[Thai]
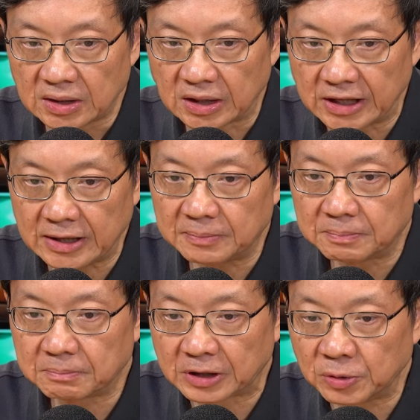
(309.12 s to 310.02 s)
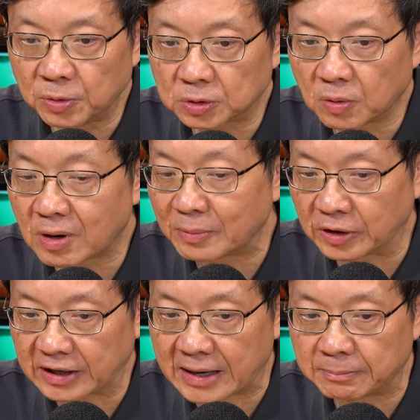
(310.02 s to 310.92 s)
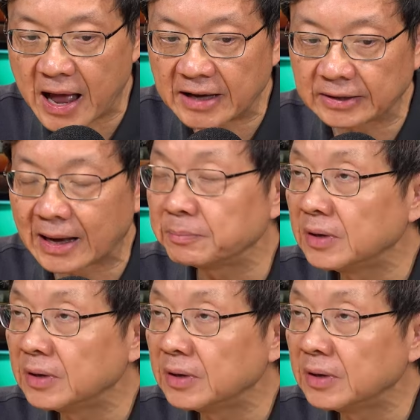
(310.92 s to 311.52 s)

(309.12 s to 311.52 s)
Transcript: ทีนี้มาดูตัวความกดอากาศบ้างนะครับ